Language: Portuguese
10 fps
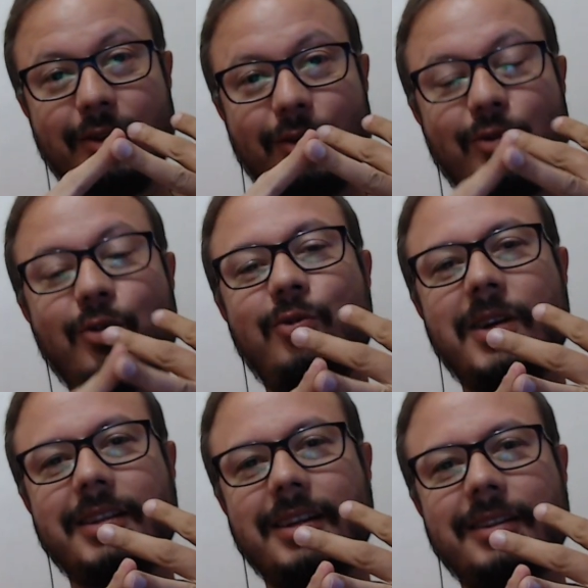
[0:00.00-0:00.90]
Gol
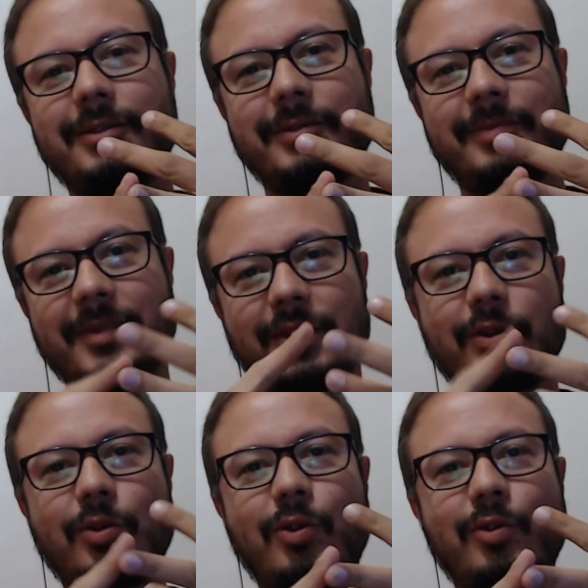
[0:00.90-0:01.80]
quadrado,
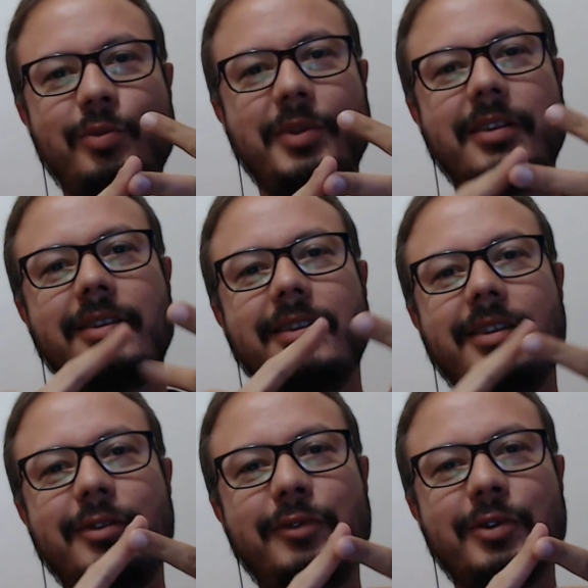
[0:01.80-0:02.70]
Kombi e
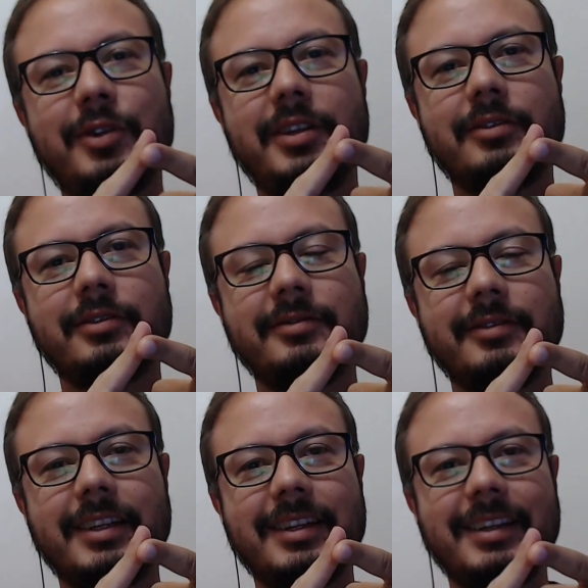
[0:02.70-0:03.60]
Fiorino.
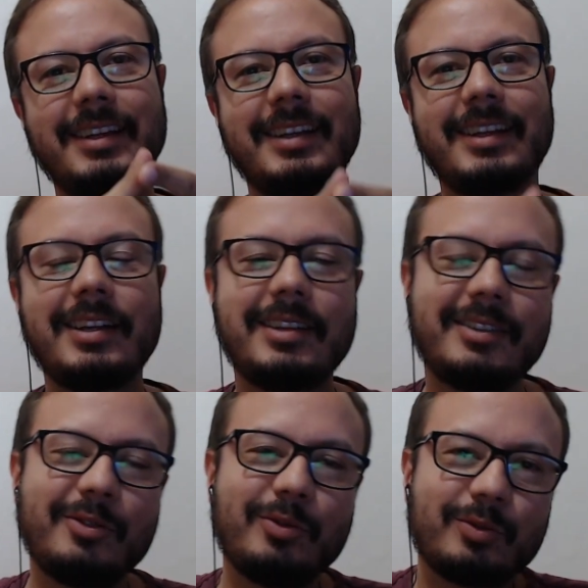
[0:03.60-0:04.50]
Cara,
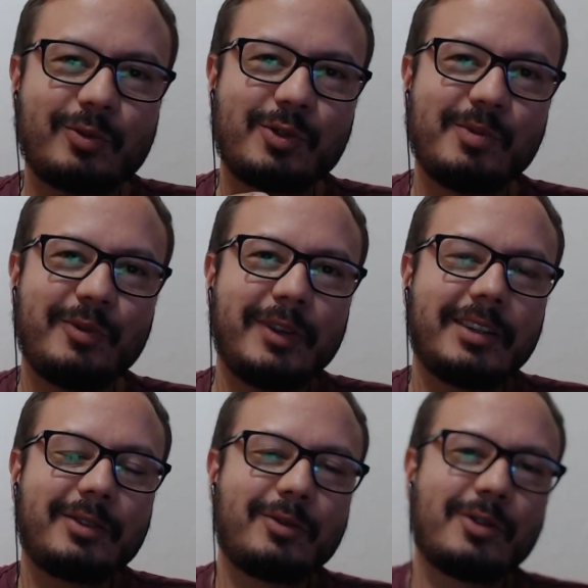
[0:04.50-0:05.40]
eu costumo falar que
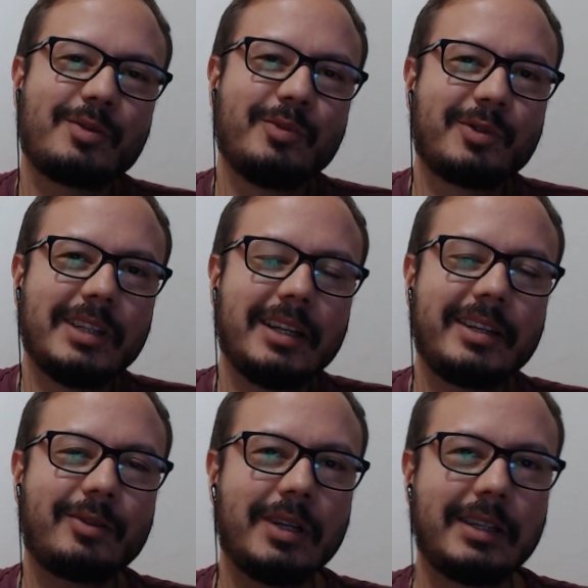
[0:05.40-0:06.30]
eu gosto muito da linha
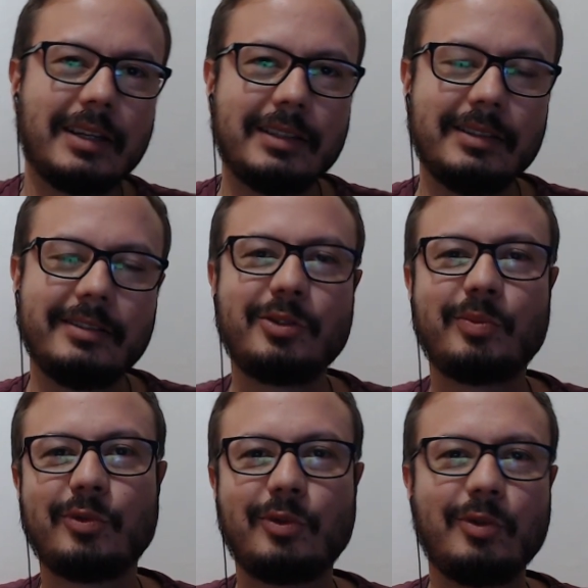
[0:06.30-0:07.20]
quadrada,
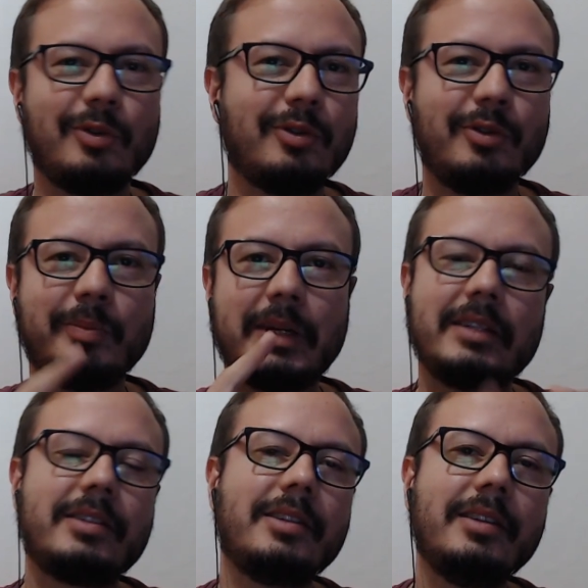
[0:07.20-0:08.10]
tipo Gol,
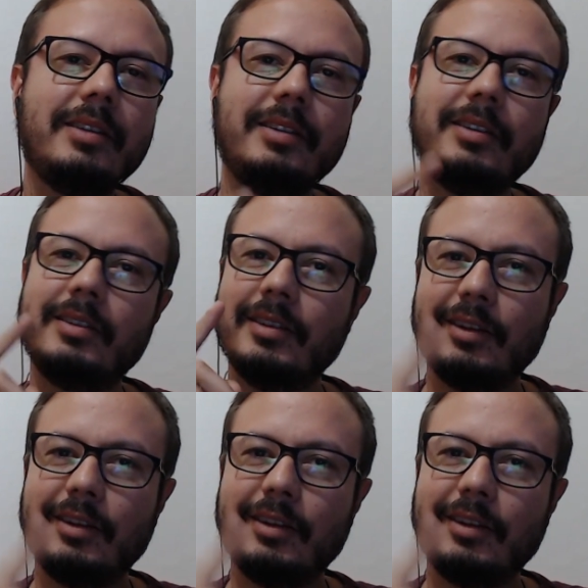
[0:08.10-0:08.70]
Paraty,